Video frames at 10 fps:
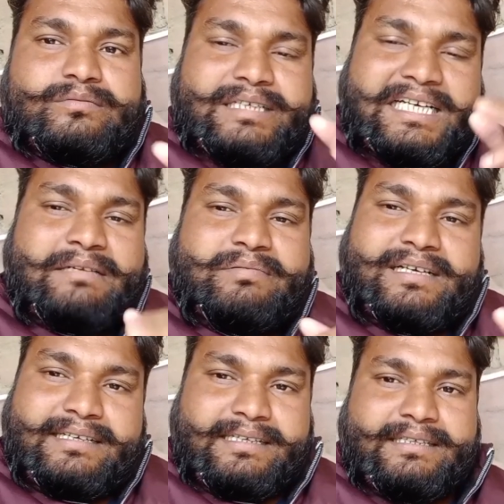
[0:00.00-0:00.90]
हेल्प
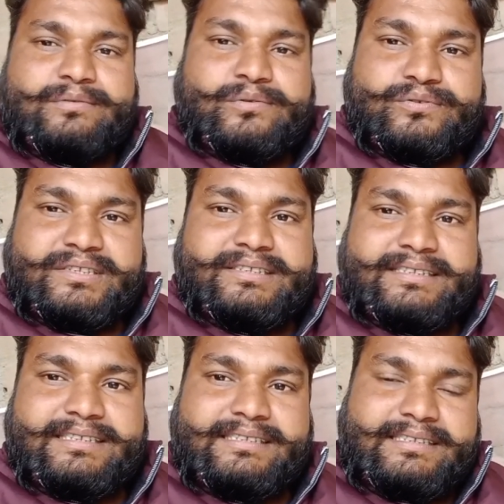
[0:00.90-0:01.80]
करने की कोशिश
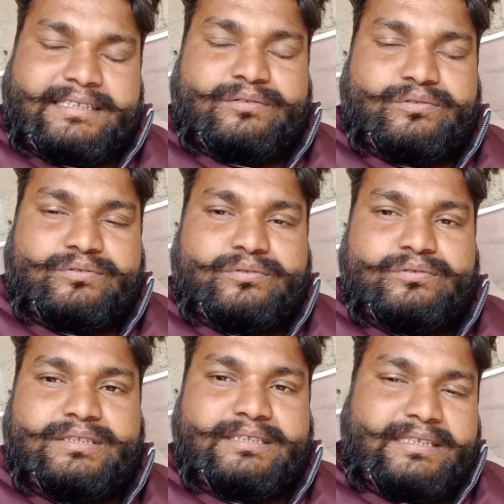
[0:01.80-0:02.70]
कीजिए
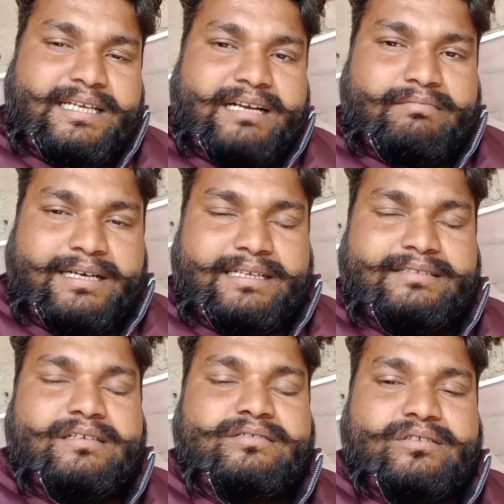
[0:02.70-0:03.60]
दोस्तों जितने हमारे
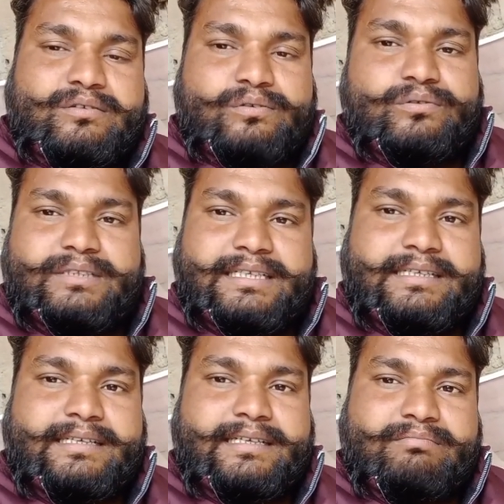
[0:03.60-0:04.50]
दर्शक लोग
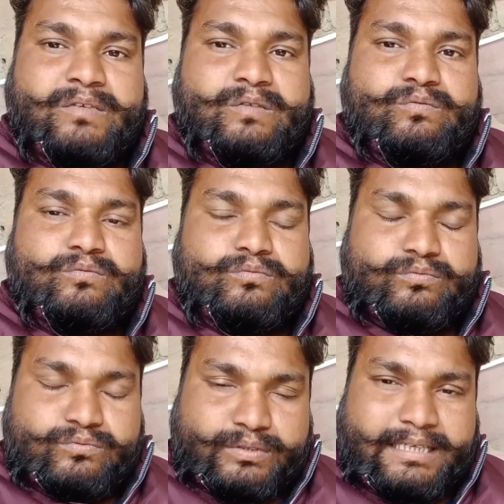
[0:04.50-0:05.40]
देख रहे हैं मैं
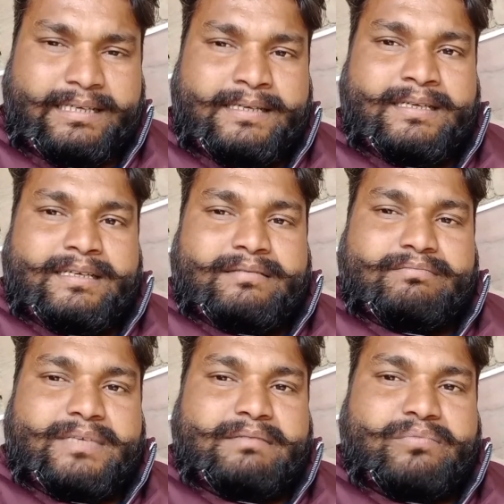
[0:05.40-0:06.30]
उनसे
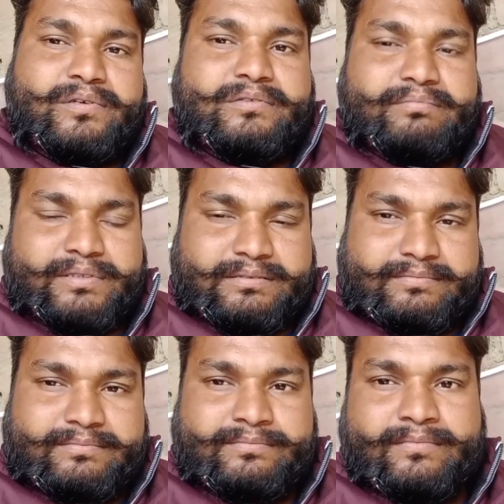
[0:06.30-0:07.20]
मैं बहुत
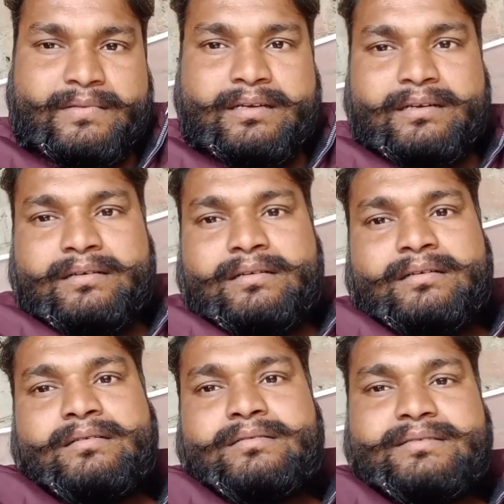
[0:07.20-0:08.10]
बहुत
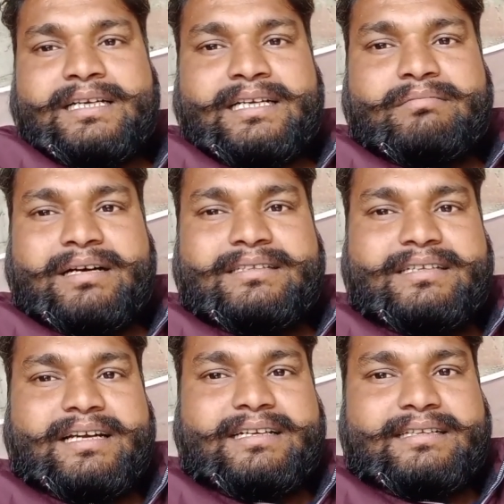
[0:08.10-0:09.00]
धन्यवाद
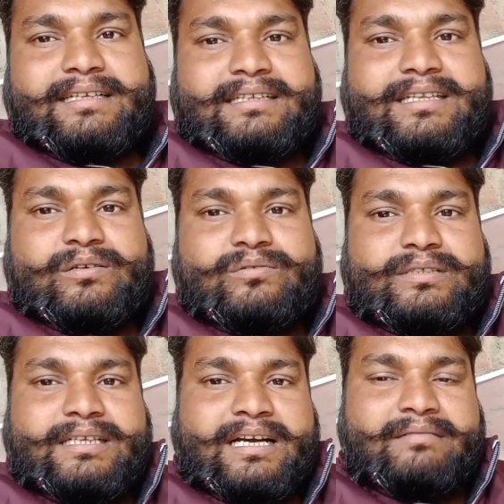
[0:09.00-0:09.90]
कहना चाहता हूँ
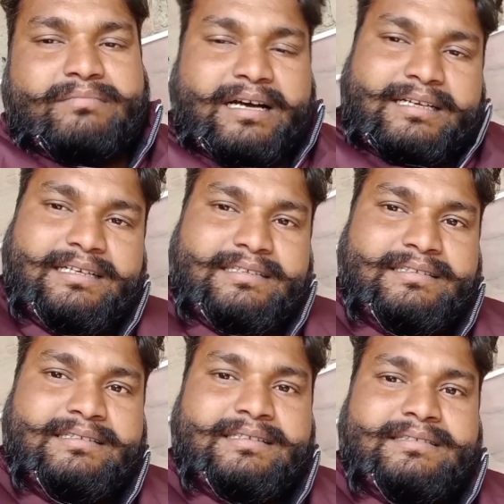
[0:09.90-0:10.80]
कि हमारे
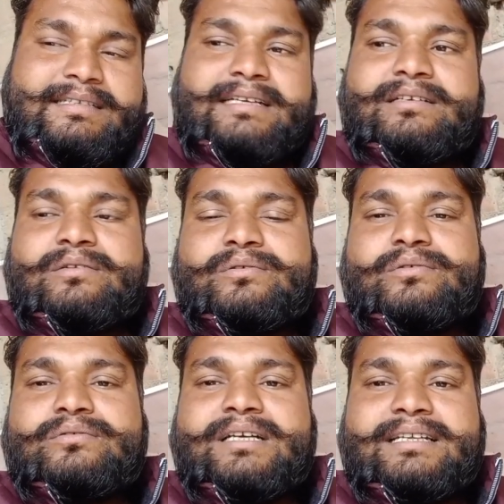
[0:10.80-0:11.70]
चैनल
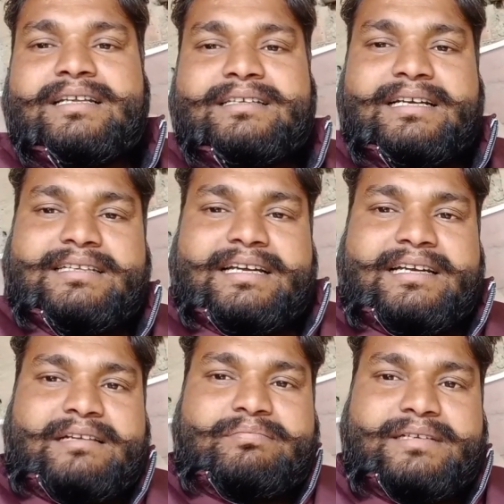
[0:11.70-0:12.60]
को ज़्यादा ज़्यादा
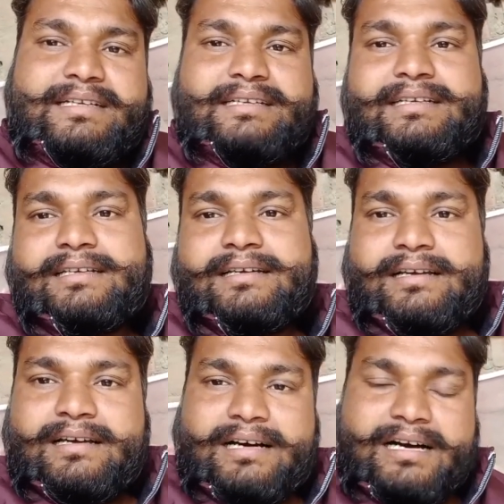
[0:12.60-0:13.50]
हेल्प करेंगे
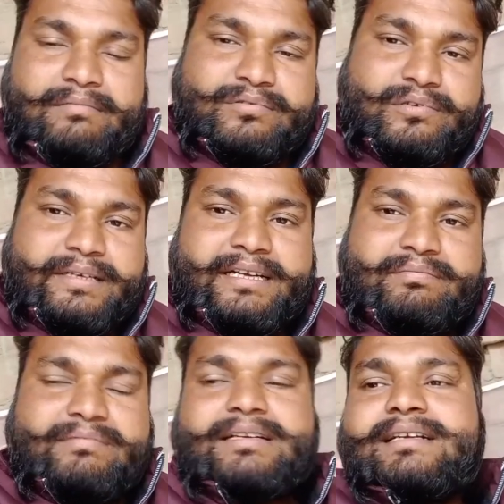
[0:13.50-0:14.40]
हमको
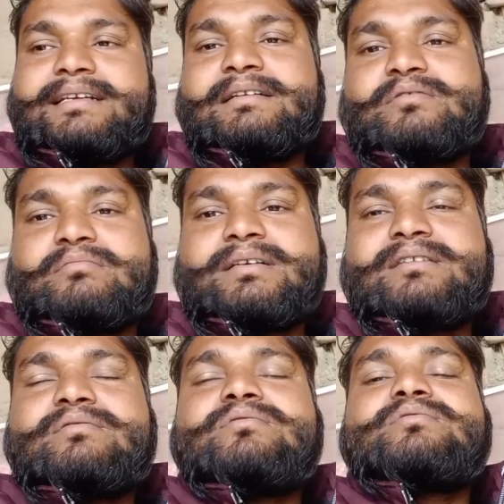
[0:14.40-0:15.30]
हेल्प करेंगे तो
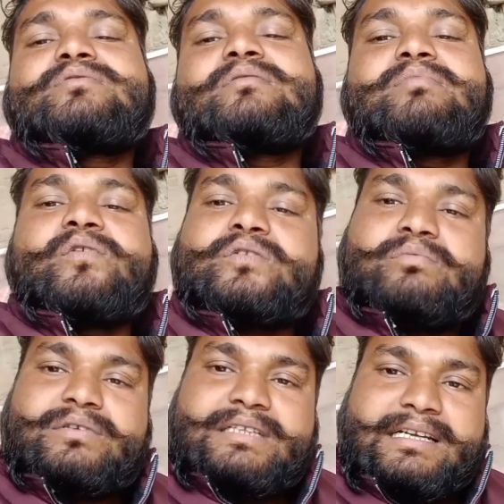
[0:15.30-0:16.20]
मैं उनको बहुत
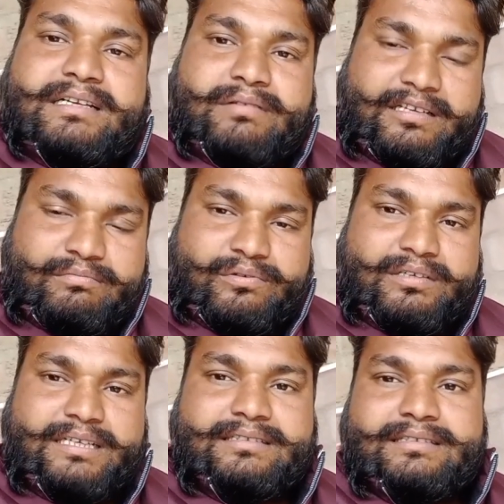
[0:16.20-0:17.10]
बहुत धन्यवाद
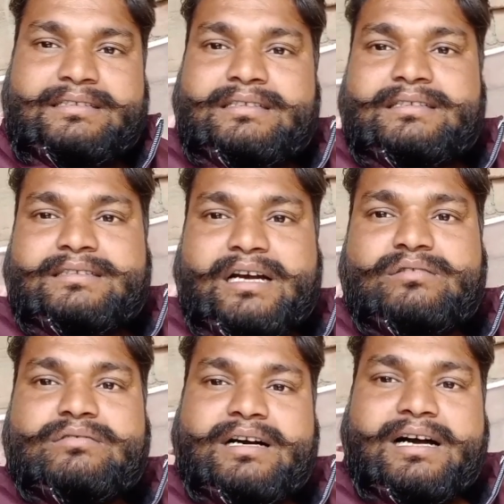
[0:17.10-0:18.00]
बोलना
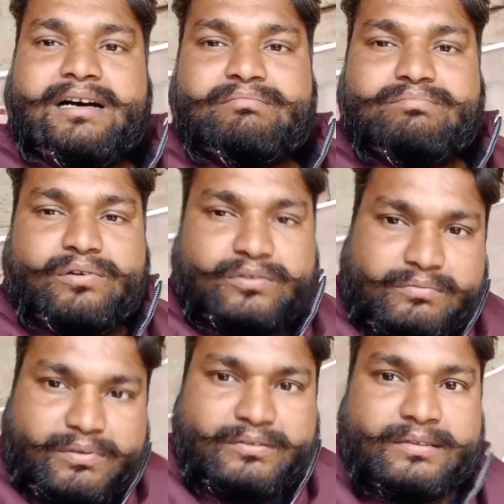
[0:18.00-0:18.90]
चाहूँगा आप बहुत
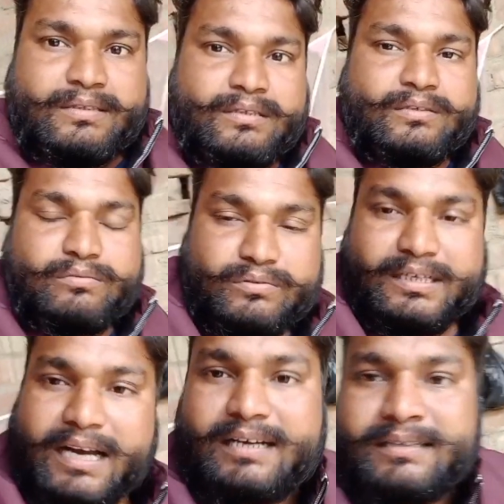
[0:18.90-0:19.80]
बहुत
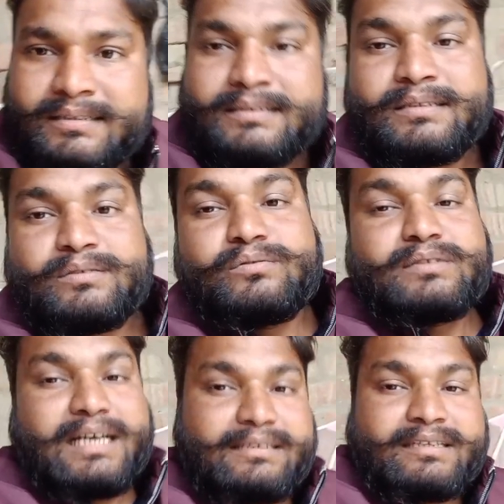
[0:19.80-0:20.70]
उनका
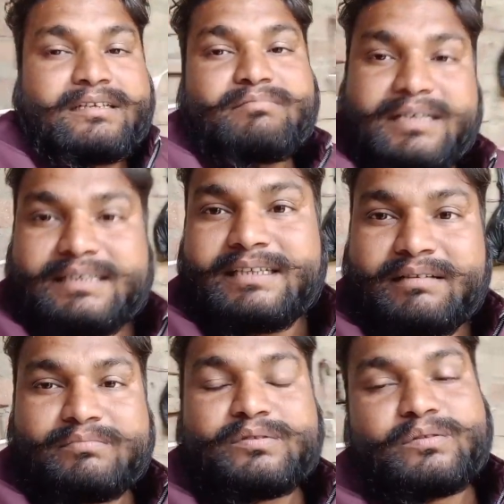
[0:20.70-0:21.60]
उनका धर्म है कि
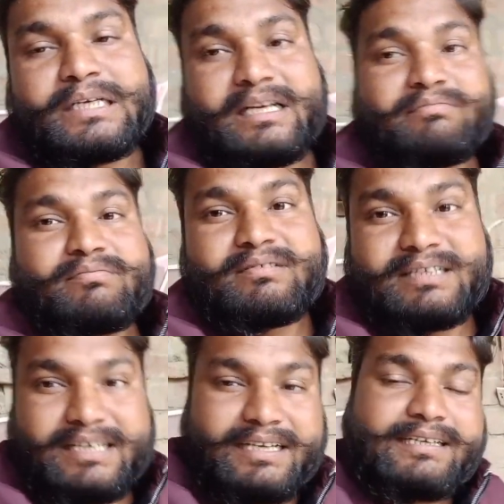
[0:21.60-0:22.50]
हमको हेल्प
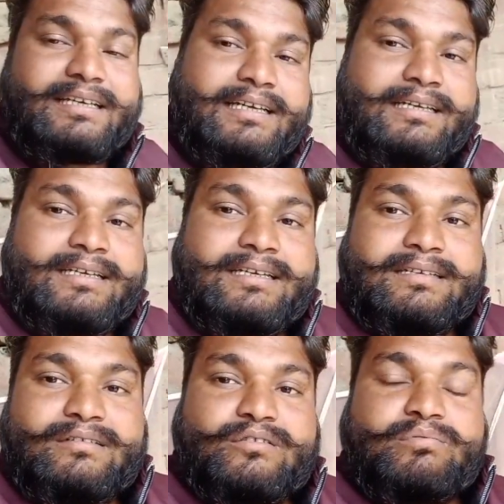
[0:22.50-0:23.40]
करेंगे
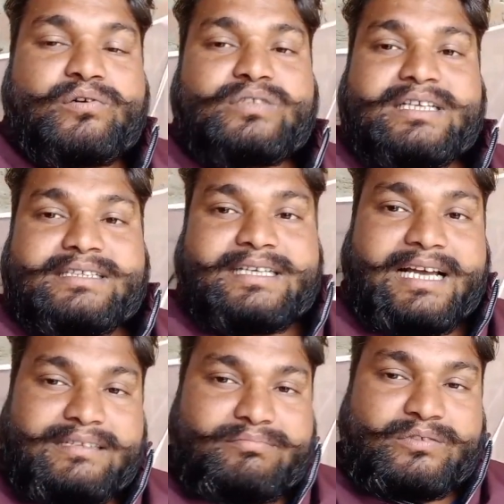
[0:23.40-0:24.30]
वो बहुत अच्छे
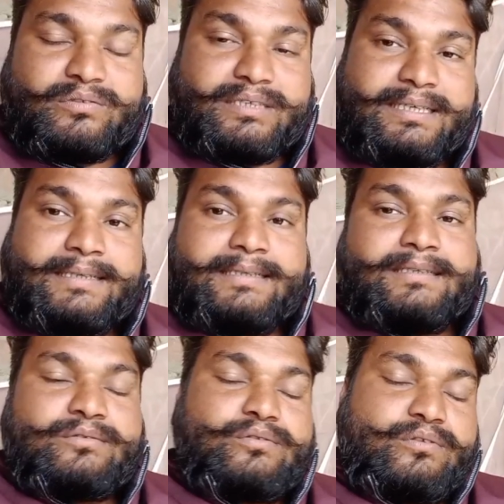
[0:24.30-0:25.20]
आदमी होंगे
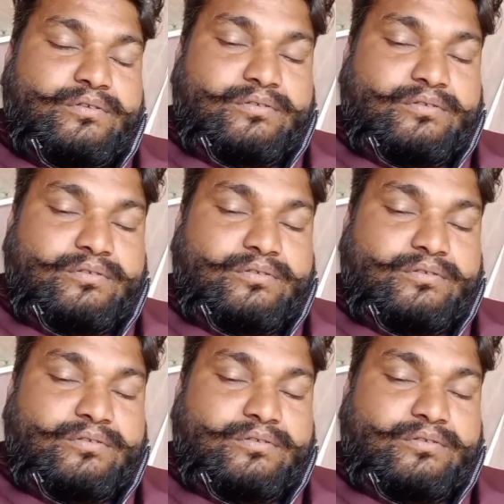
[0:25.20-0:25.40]
तो